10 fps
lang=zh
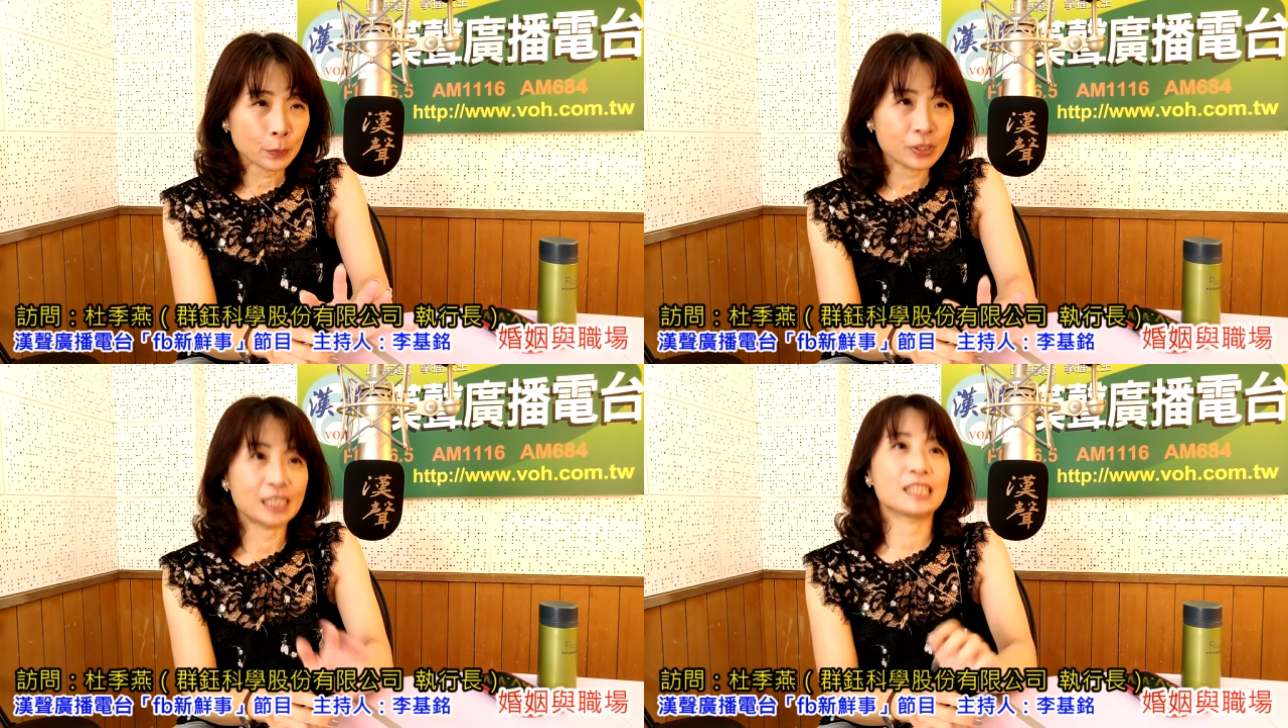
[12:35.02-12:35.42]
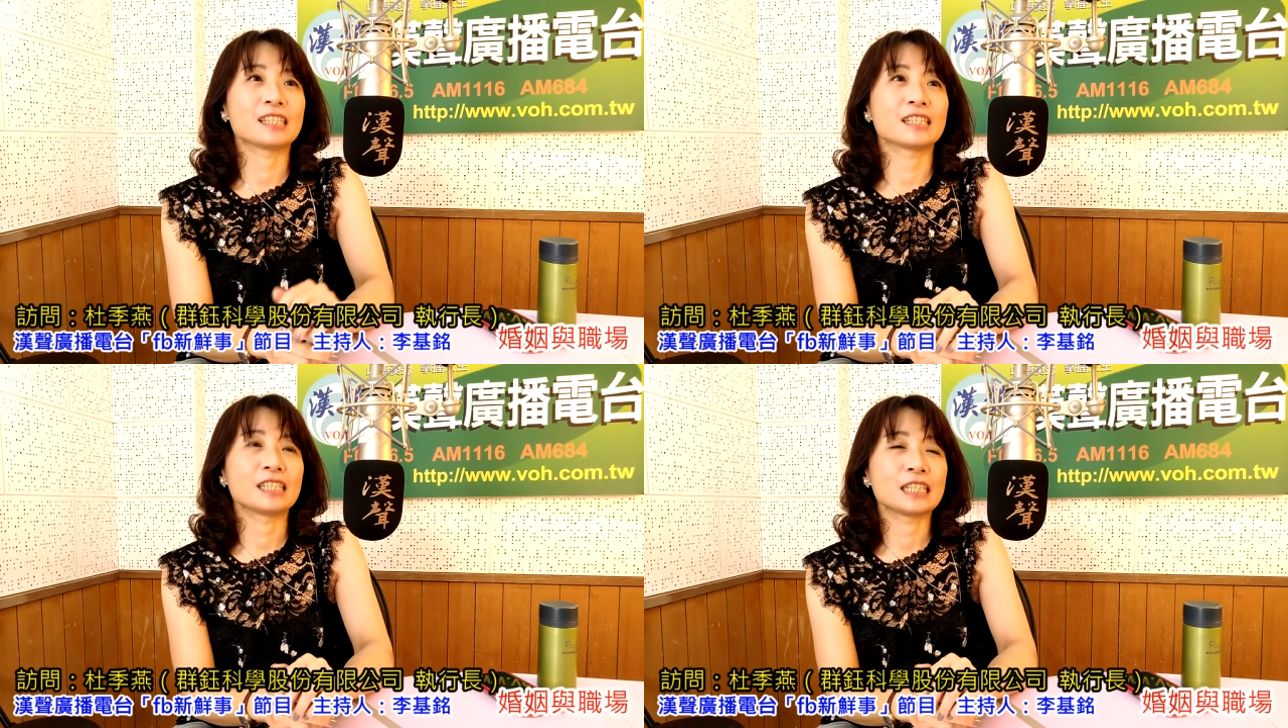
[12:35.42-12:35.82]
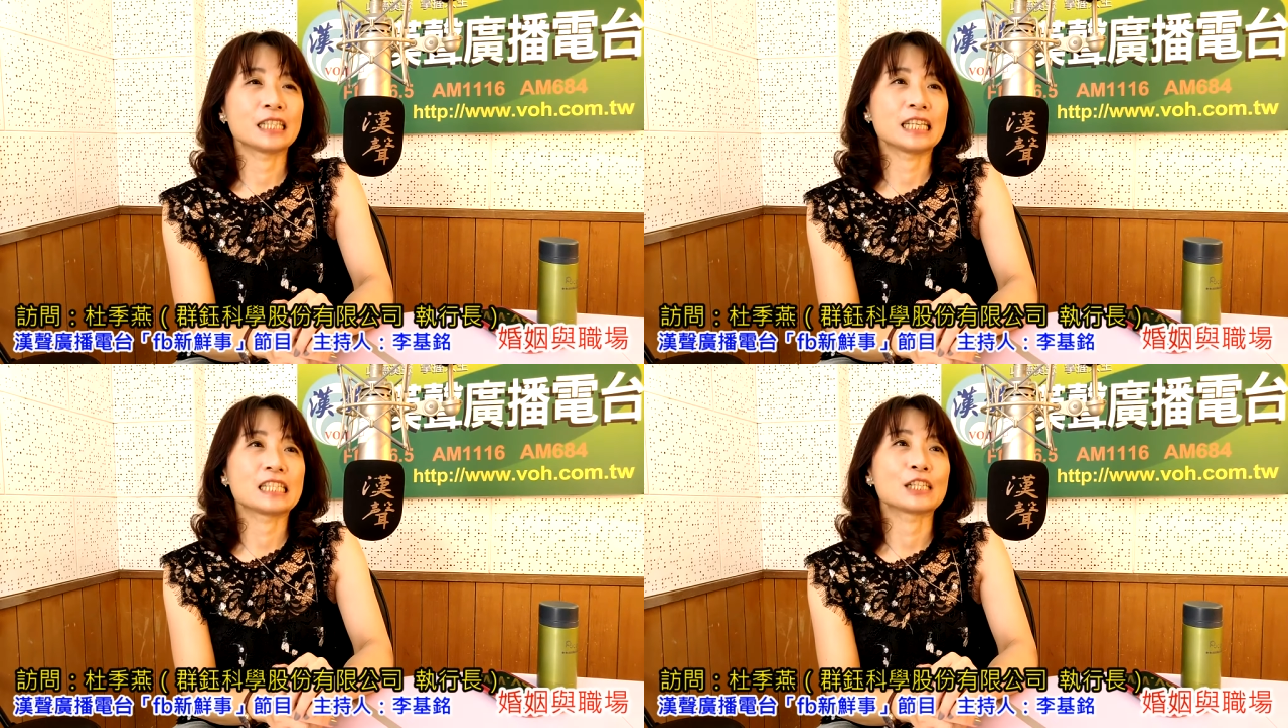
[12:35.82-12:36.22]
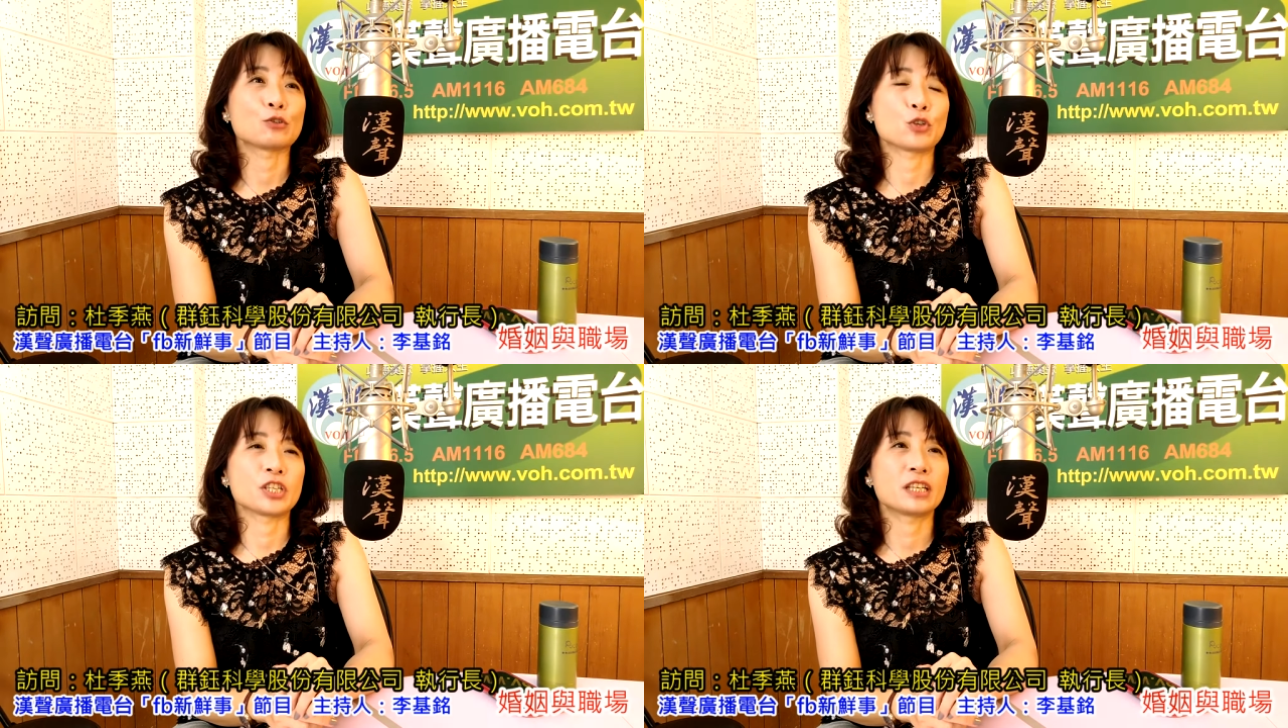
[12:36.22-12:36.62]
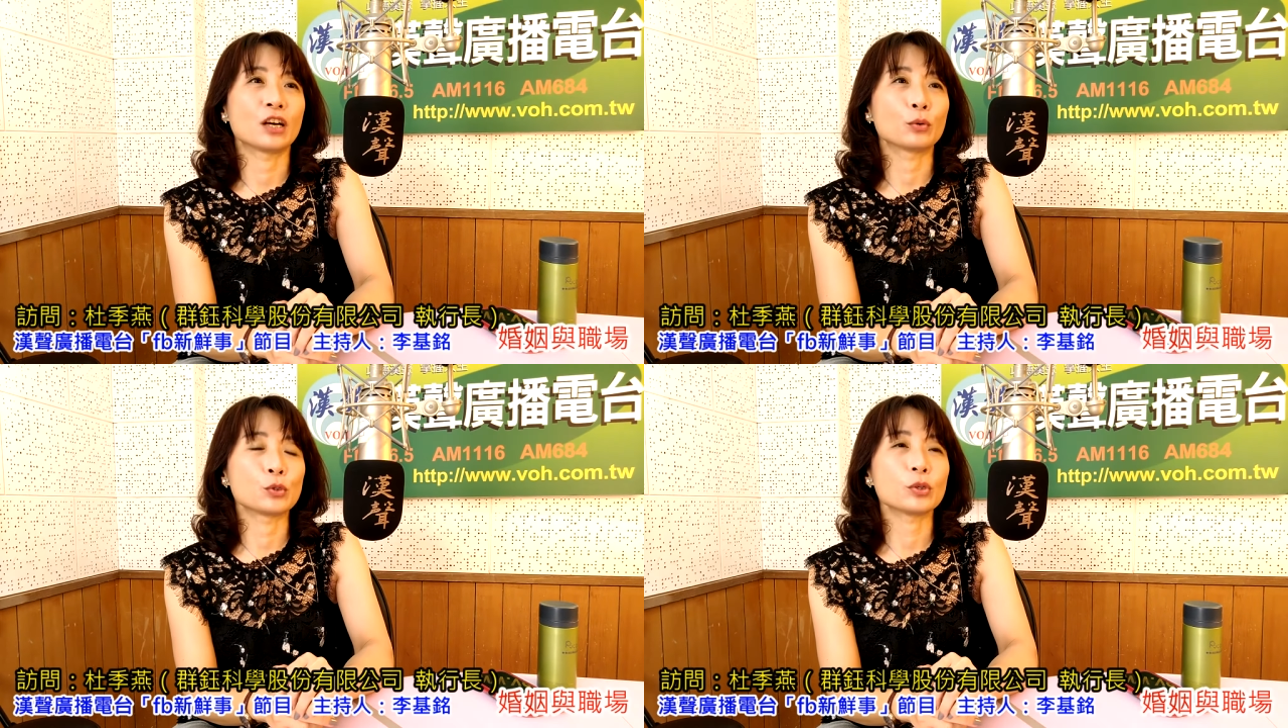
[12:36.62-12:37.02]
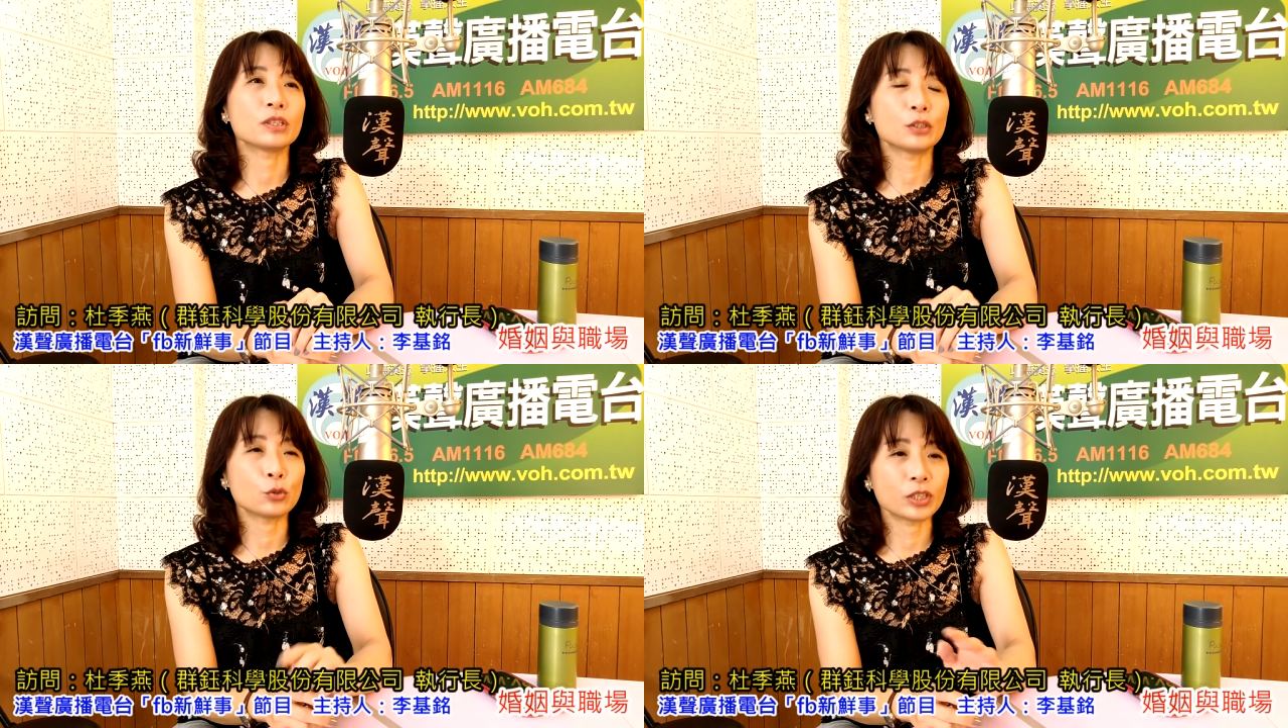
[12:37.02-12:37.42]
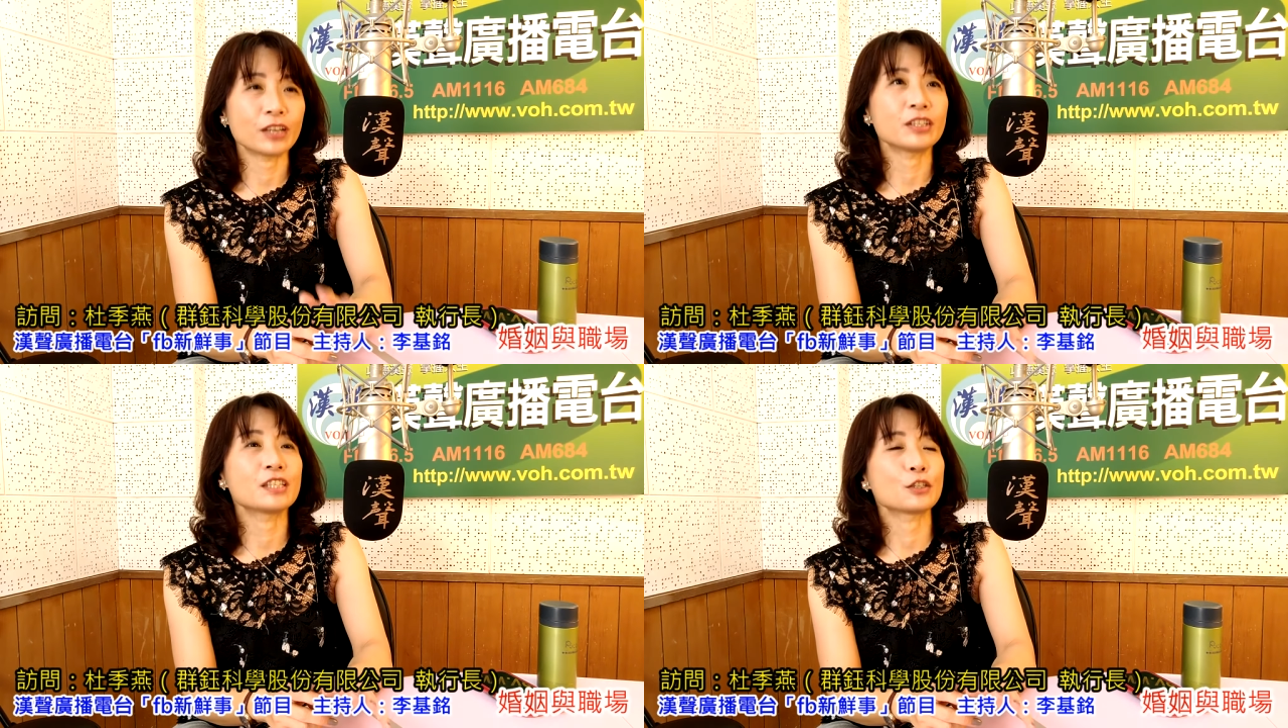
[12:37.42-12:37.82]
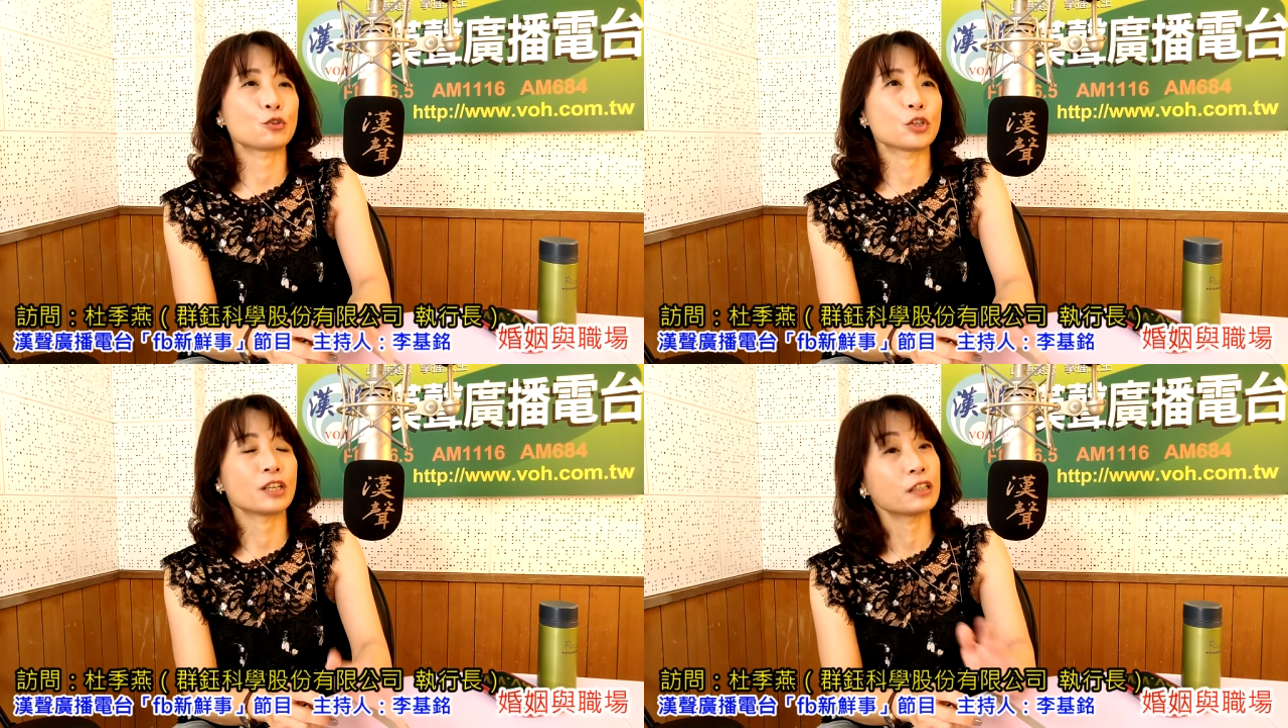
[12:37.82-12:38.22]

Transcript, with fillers: 不急着念这个学校，我说你如果你要念这个学校，